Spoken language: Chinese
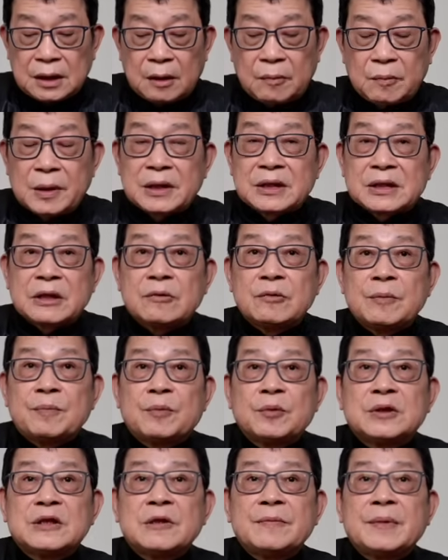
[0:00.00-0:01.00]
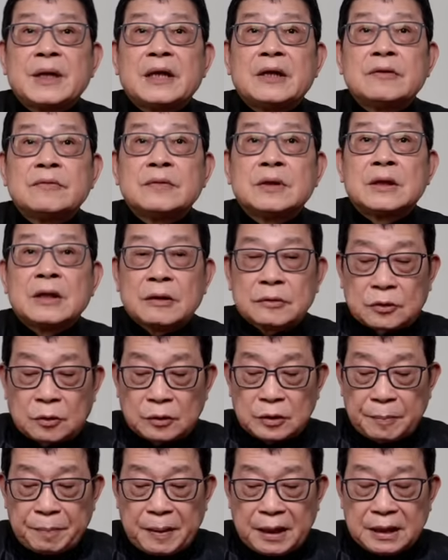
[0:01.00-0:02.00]
他们成为不正面人物，他
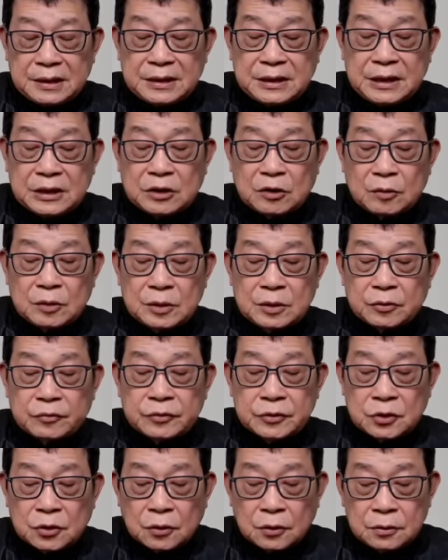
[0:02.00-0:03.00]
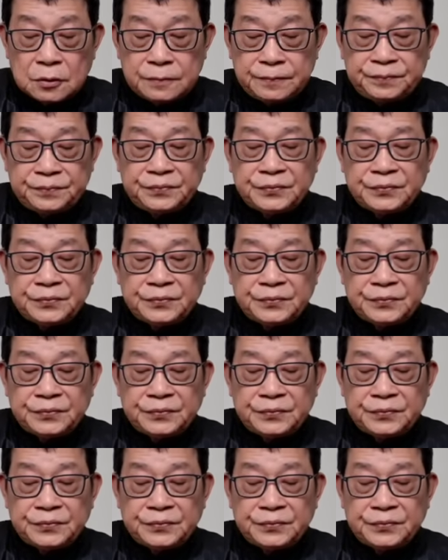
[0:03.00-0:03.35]
懂得巴结，懂得服从。